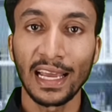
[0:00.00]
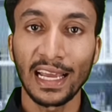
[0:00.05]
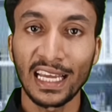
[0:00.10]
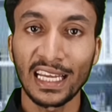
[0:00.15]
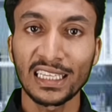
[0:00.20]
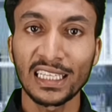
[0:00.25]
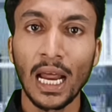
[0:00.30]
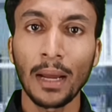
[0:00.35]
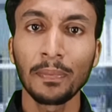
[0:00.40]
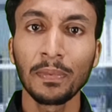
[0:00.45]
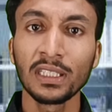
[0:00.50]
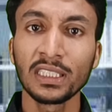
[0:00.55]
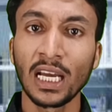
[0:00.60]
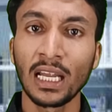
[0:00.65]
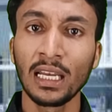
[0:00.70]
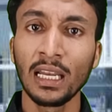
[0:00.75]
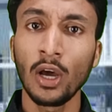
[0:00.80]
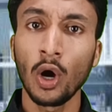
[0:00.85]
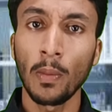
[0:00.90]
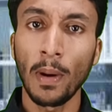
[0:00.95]
এক্ষেত্রে আপনি
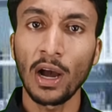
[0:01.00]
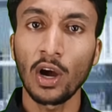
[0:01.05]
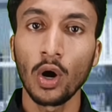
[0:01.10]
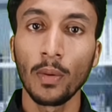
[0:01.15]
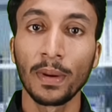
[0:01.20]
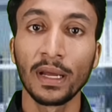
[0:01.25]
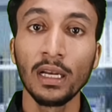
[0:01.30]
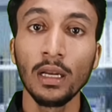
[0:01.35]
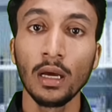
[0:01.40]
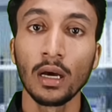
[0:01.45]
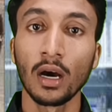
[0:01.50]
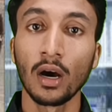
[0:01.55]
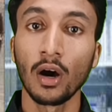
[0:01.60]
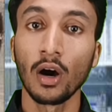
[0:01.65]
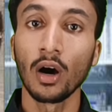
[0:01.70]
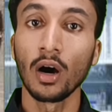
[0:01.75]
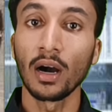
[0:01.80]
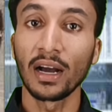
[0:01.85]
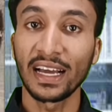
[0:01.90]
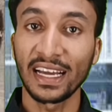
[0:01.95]
জানলে অবাক হবেন
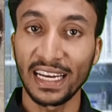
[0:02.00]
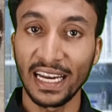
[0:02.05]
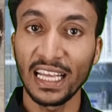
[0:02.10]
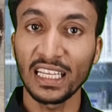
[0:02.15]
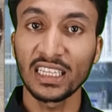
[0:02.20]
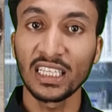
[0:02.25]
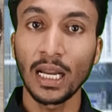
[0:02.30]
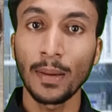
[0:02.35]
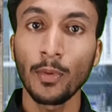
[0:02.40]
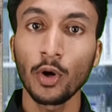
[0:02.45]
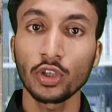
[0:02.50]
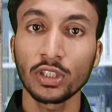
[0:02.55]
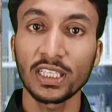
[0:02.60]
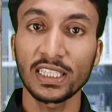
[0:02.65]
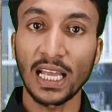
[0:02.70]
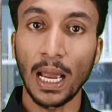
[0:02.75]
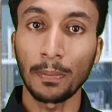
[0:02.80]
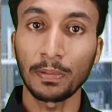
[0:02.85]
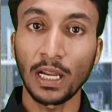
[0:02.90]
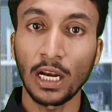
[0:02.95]
ক্রেথ নামক
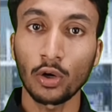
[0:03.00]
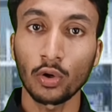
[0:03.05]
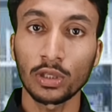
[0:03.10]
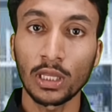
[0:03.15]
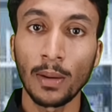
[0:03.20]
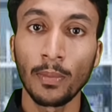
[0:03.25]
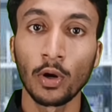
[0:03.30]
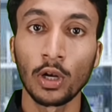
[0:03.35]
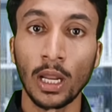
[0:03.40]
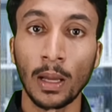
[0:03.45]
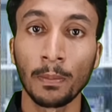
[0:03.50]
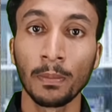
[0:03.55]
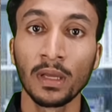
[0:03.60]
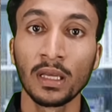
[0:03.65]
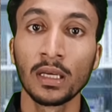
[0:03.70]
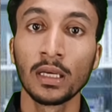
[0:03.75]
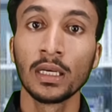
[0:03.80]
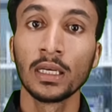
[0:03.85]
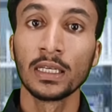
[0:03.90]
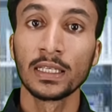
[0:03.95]
যে সাপটার কথা বললাম
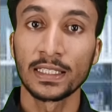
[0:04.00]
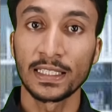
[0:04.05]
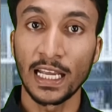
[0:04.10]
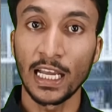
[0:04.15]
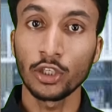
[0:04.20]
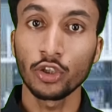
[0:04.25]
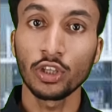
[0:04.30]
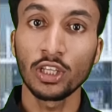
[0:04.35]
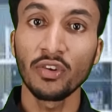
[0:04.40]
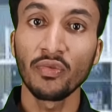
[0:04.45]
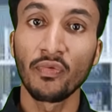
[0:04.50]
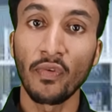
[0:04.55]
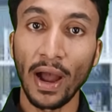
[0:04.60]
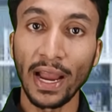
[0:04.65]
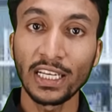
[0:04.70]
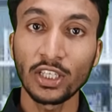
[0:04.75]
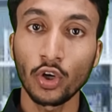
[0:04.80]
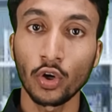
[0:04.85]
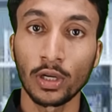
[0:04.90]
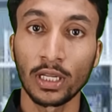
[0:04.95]
সে যদি
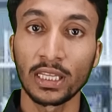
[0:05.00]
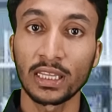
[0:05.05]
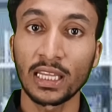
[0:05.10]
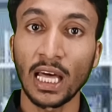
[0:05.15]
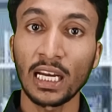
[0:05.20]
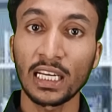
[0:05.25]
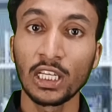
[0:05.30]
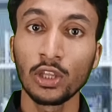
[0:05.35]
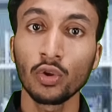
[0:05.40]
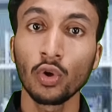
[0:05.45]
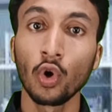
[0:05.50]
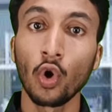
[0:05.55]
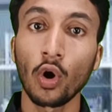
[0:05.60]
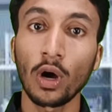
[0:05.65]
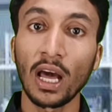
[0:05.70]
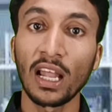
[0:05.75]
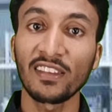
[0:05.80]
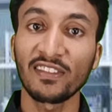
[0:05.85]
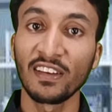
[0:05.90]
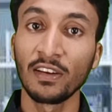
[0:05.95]
হোয়াইট করে তার কিন্তু
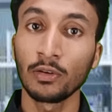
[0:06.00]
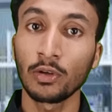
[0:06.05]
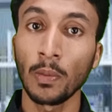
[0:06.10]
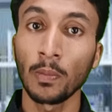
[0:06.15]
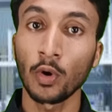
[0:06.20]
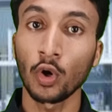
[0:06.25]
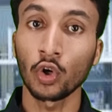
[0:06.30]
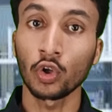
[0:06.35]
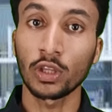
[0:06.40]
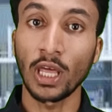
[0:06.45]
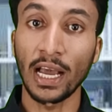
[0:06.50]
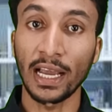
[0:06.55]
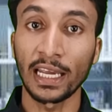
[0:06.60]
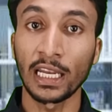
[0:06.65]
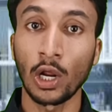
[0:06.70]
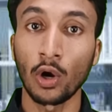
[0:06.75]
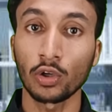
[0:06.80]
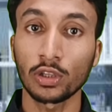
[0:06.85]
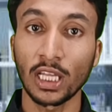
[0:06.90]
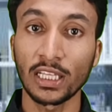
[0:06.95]
লোকাল সিমটম কোনো
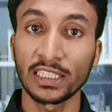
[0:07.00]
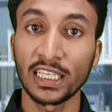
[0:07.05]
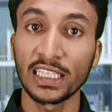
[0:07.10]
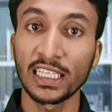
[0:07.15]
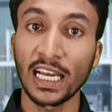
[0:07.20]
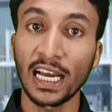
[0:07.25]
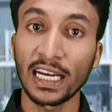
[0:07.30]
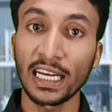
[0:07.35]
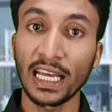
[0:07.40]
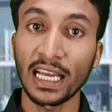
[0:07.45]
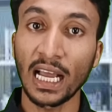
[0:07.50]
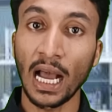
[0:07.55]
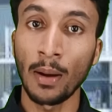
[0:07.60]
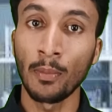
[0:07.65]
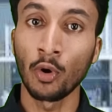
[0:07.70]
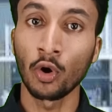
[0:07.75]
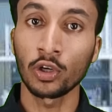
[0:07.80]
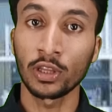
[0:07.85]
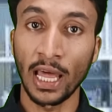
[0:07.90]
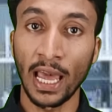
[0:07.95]
থাকে না অর্থাৎ যে জায়গাটায়
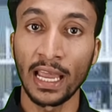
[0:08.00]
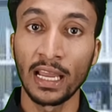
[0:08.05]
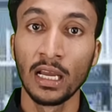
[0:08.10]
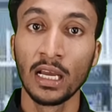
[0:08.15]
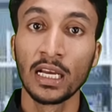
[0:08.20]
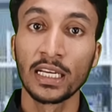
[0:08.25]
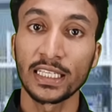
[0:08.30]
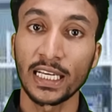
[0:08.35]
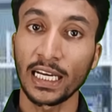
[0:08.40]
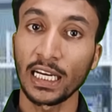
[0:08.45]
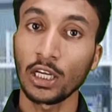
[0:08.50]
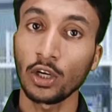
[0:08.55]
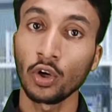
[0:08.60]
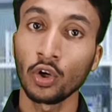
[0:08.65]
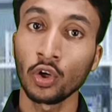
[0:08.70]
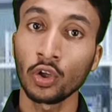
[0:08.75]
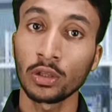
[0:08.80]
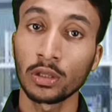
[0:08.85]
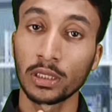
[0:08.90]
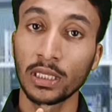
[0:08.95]
কামড় দেয় সেখানে
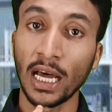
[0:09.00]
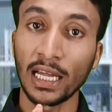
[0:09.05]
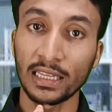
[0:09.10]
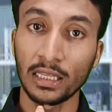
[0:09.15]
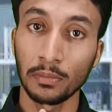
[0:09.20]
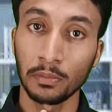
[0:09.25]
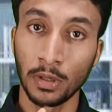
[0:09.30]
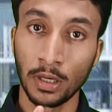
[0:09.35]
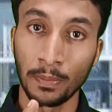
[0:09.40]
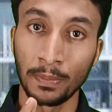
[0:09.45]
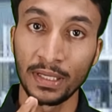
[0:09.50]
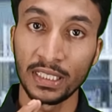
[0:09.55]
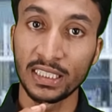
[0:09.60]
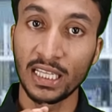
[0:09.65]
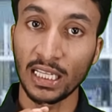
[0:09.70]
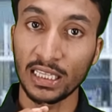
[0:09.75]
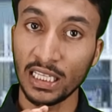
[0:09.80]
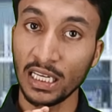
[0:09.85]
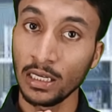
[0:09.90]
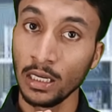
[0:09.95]
কোনো দাঁত বিষ
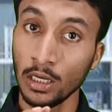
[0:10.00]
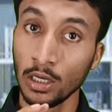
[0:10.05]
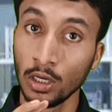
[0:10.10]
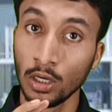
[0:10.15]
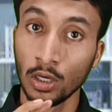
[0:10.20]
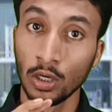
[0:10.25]
দাঁতের